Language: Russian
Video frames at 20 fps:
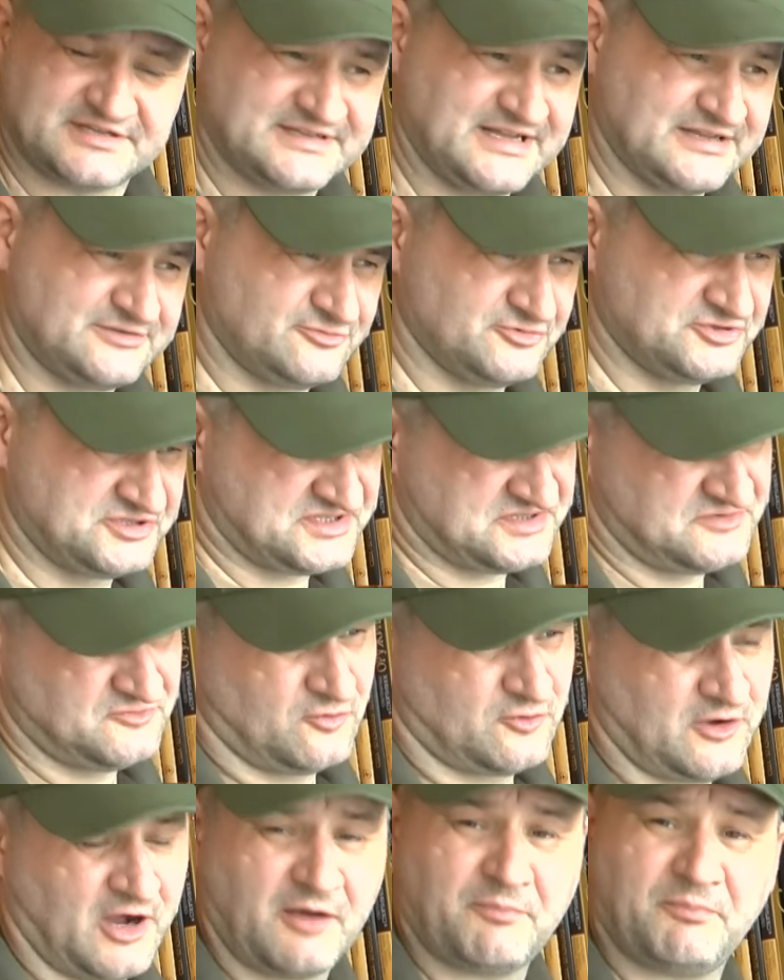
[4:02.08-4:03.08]
Да? То есть,
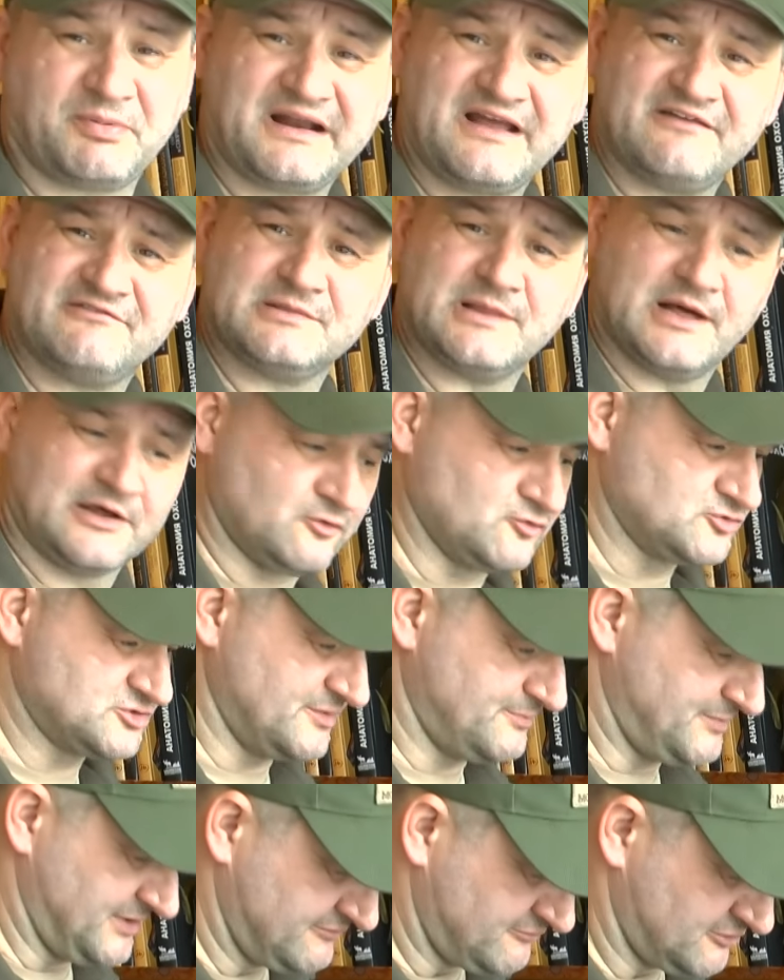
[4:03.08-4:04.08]
ну, как правило,
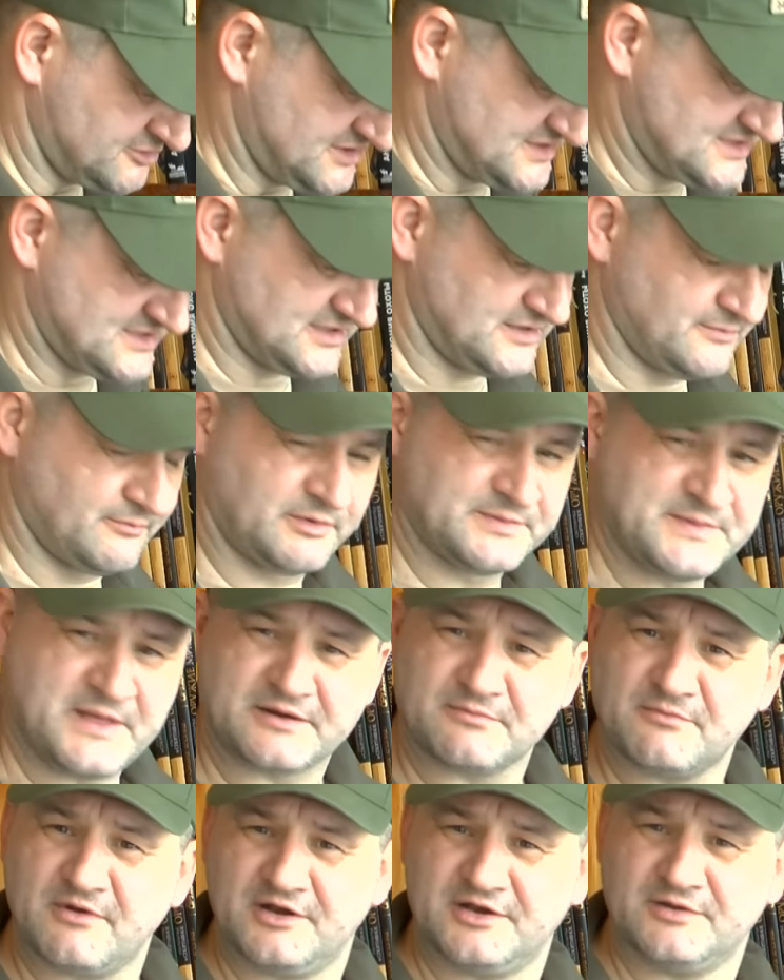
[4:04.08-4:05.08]
оружие приводится к
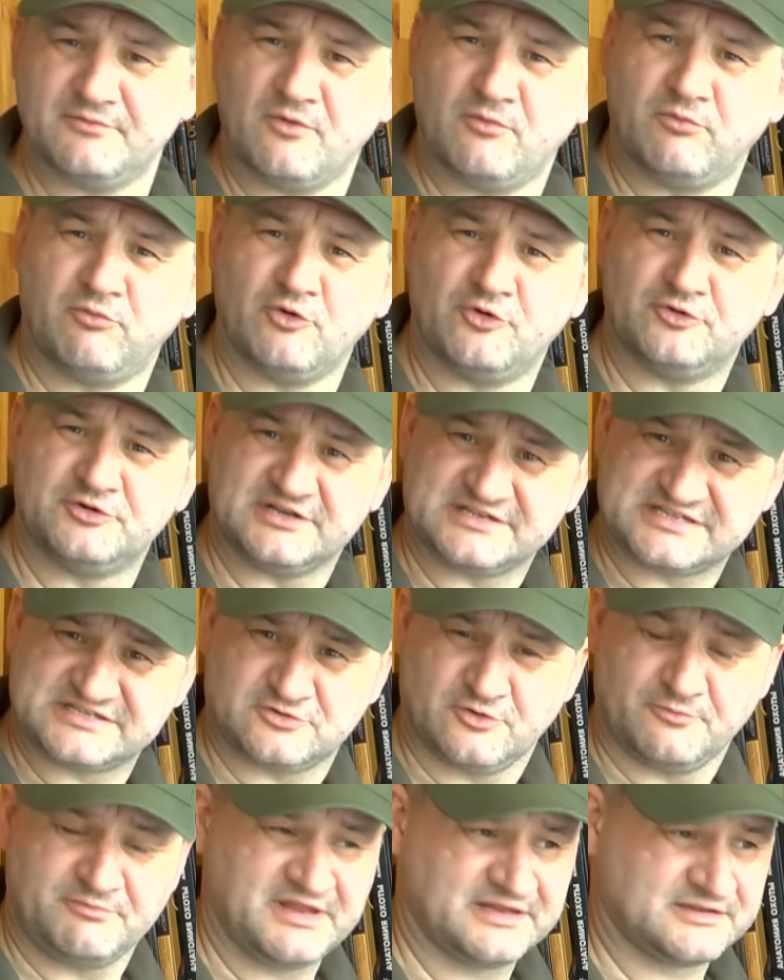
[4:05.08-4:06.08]
нормальному бою на
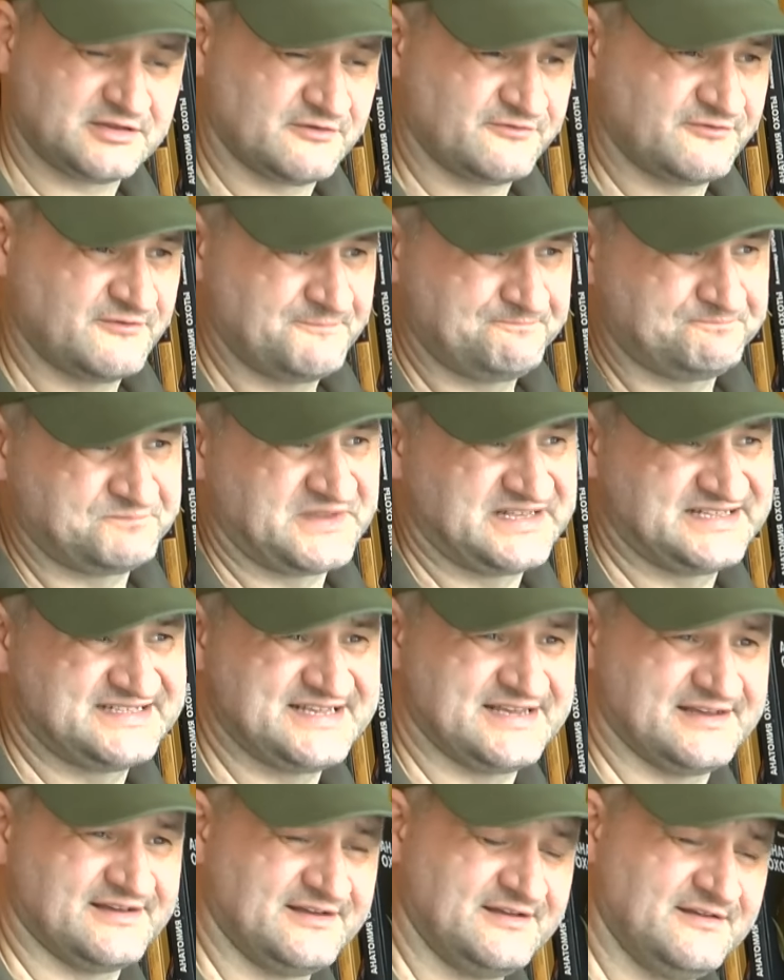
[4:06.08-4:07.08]
100 метров,
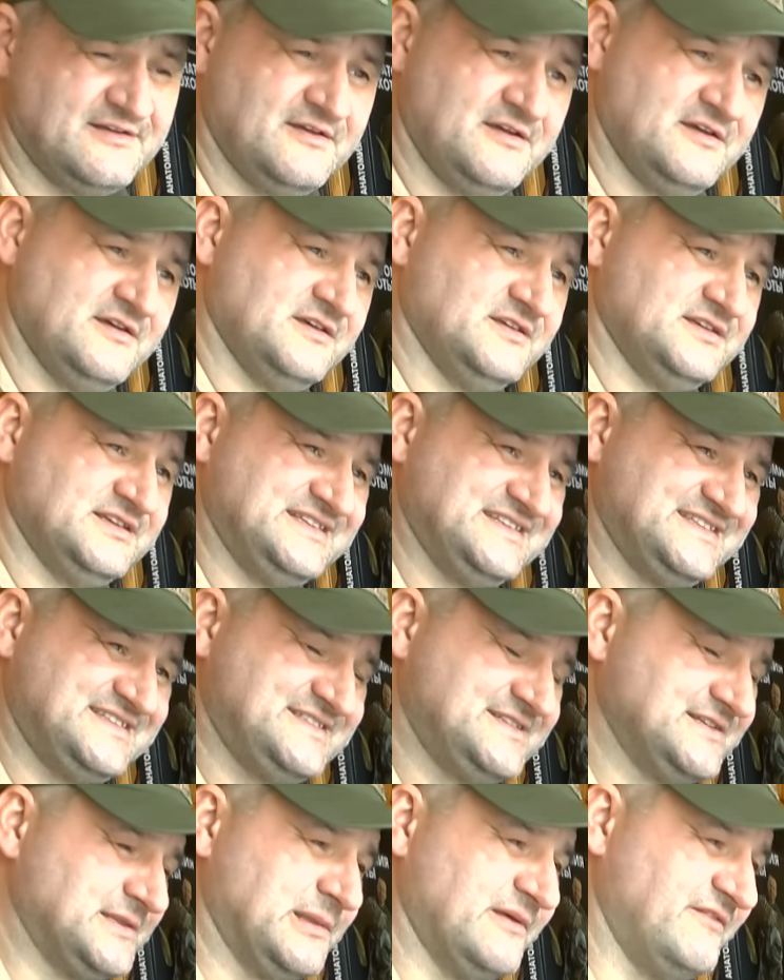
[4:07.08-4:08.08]
где
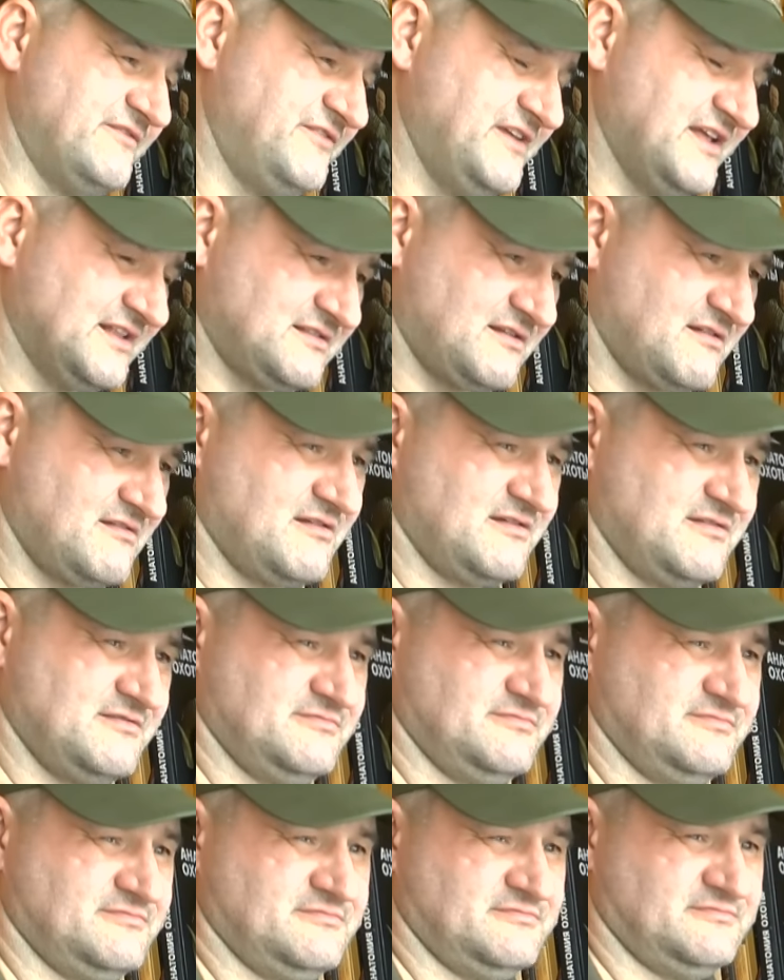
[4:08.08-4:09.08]
сила
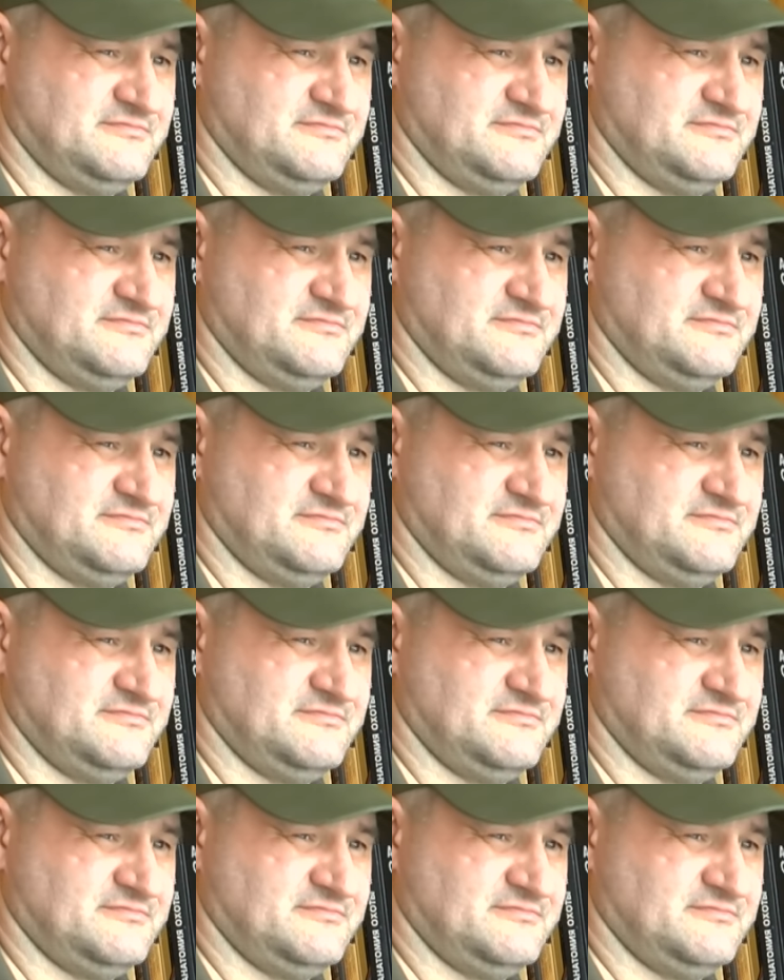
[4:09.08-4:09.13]
ветра,